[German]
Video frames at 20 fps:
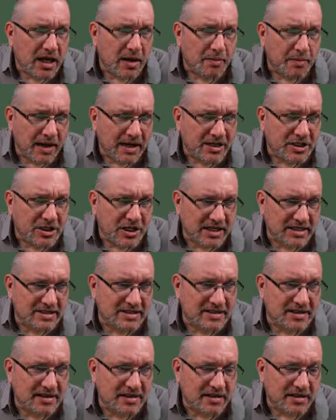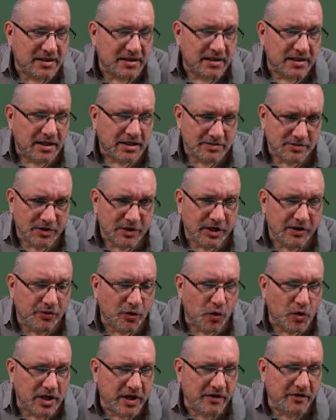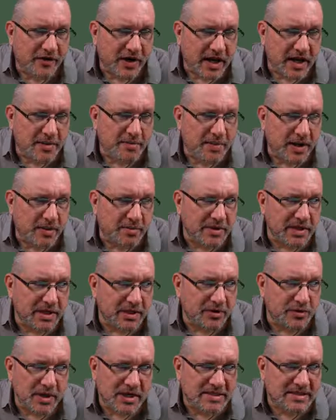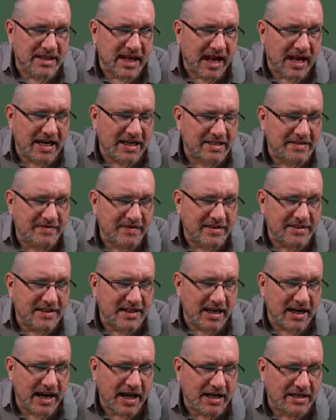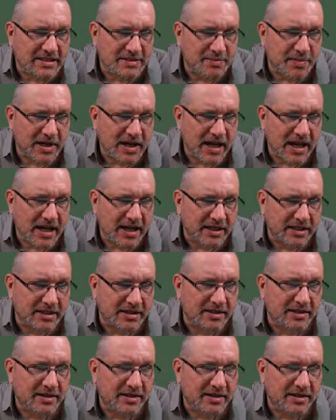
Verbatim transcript: »Mein Schatz, es wird dir wohl gefallen bei mir, du hast alles, was dein Herz begehrt.«